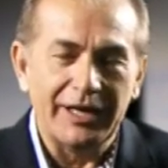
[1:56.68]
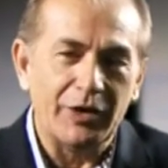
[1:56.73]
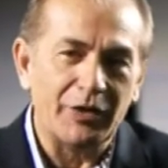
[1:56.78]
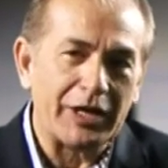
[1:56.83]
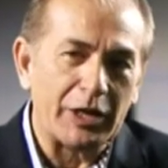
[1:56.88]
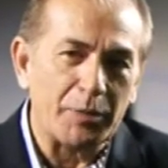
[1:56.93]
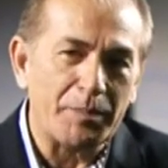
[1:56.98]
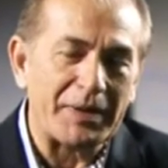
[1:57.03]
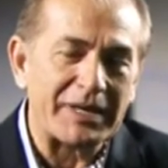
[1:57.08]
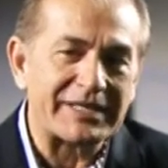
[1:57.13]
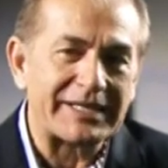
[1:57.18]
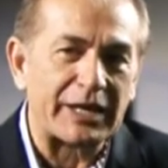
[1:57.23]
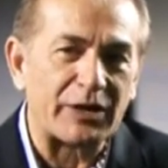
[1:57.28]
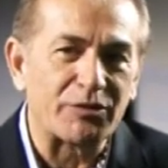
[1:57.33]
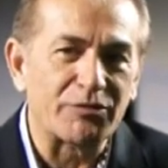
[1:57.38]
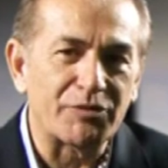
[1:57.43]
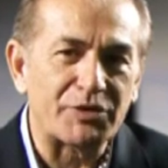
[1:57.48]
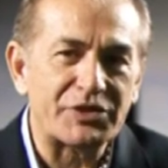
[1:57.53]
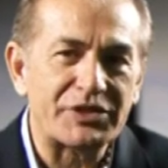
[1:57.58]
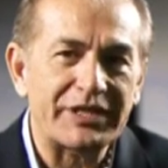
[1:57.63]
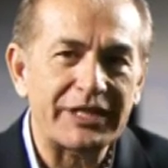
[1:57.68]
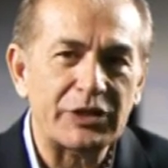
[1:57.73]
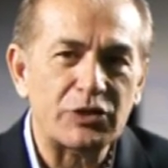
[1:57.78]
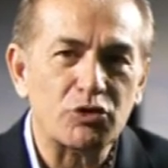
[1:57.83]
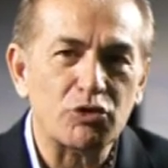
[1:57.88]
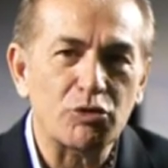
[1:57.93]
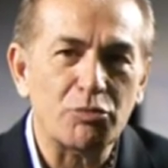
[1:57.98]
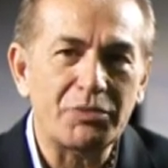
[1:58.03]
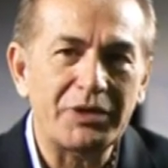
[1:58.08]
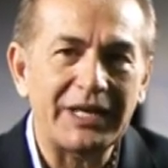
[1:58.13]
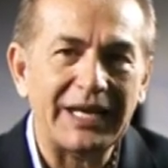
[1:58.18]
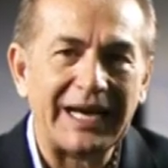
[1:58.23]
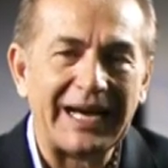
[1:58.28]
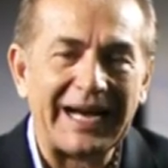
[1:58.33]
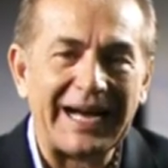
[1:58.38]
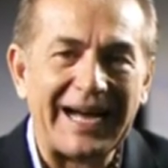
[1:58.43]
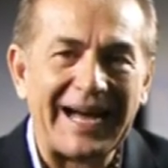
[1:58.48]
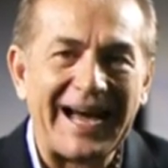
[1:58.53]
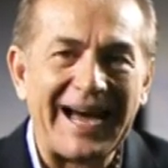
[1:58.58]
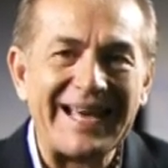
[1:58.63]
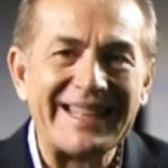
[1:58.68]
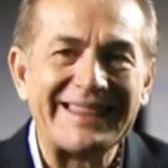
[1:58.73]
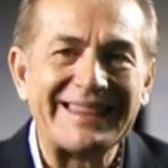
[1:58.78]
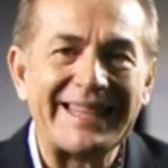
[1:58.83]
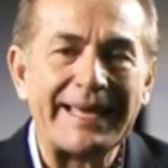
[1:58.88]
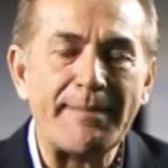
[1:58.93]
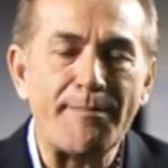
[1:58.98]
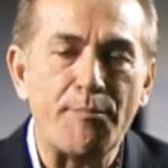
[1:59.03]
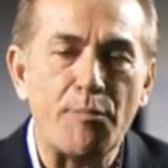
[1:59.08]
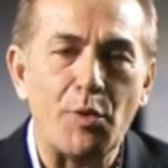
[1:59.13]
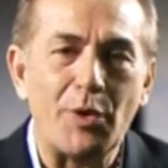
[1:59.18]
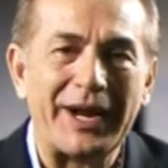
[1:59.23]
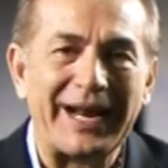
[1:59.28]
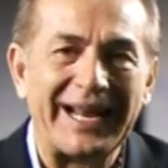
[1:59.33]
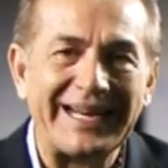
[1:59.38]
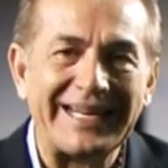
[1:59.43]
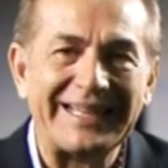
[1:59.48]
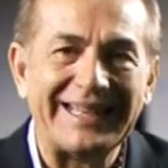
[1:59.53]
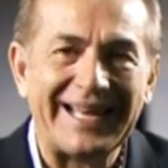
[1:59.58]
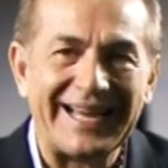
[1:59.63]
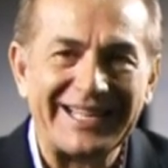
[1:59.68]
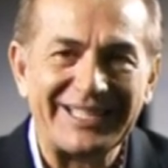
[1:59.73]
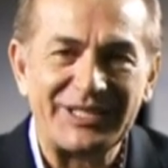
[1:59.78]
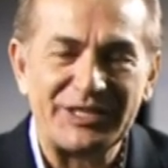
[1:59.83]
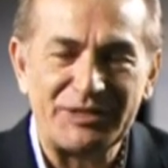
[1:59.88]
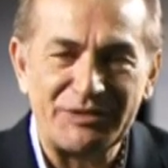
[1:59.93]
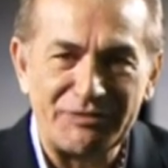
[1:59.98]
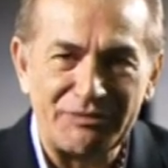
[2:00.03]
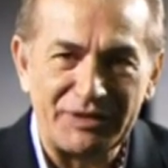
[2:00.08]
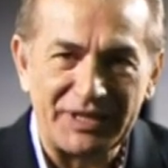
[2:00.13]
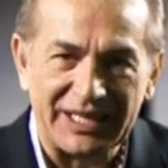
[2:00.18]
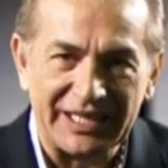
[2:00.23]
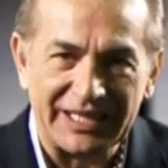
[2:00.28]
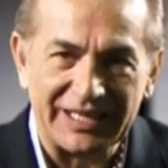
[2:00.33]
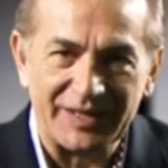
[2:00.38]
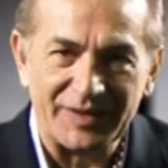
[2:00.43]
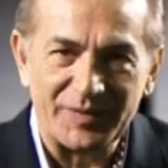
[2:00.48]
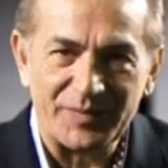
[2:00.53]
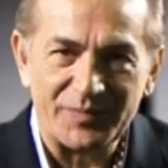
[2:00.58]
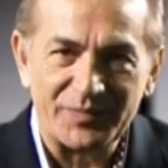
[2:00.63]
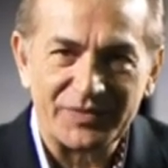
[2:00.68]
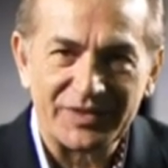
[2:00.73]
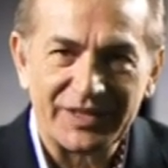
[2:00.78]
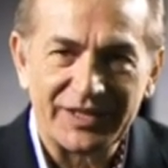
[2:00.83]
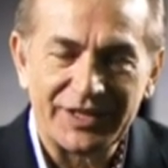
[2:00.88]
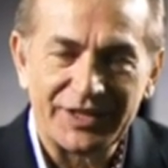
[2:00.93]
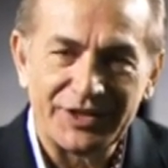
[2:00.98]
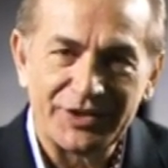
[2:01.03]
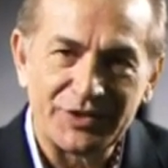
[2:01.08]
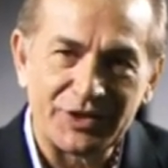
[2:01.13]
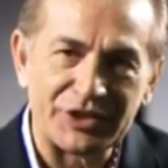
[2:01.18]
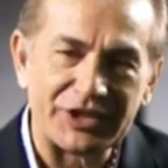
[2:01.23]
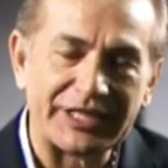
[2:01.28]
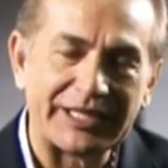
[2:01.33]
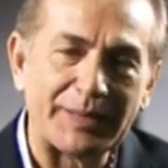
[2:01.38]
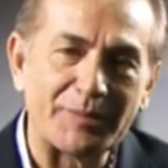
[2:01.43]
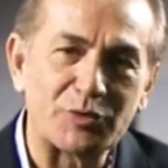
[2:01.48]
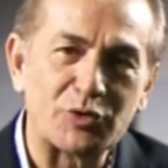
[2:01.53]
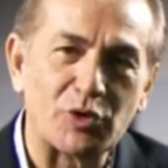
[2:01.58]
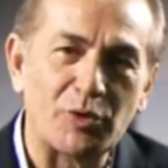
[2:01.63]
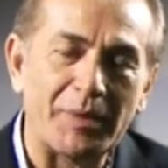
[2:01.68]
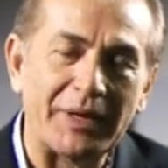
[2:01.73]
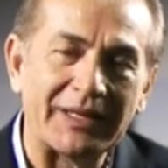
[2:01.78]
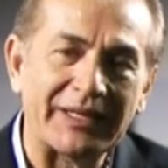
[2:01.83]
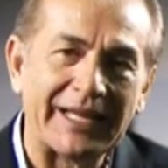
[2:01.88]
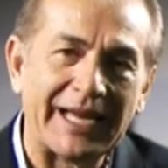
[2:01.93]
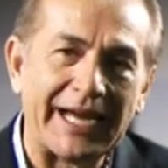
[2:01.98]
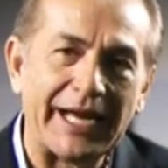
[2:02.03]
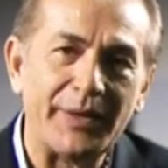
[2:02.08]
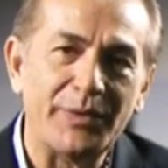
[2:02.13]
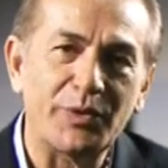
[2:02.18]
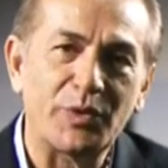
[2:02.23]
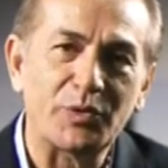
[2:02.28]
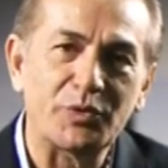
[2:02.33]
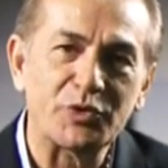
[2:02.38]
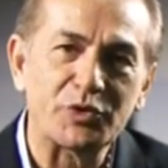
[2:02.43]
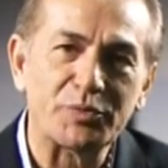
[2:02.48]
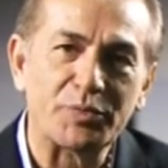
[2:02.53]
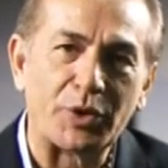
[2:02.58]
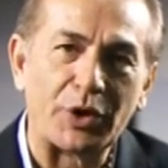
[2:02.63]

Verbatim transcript: Eu quero pensar com você sobre a atemporalidade divina. Nós já temos comentado em alguns